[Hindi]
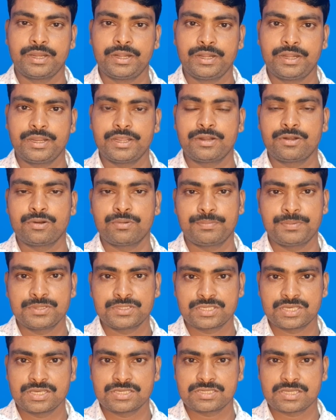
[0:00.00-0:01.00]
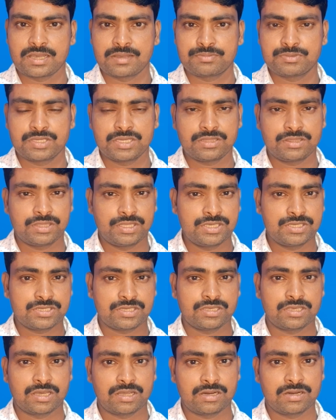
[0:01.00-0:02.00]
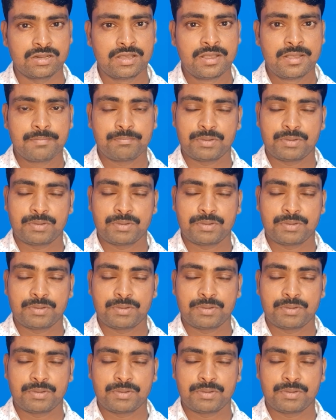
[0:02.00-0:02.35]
इंडियन रुपीज़ के हिसाब से तीस हज़ार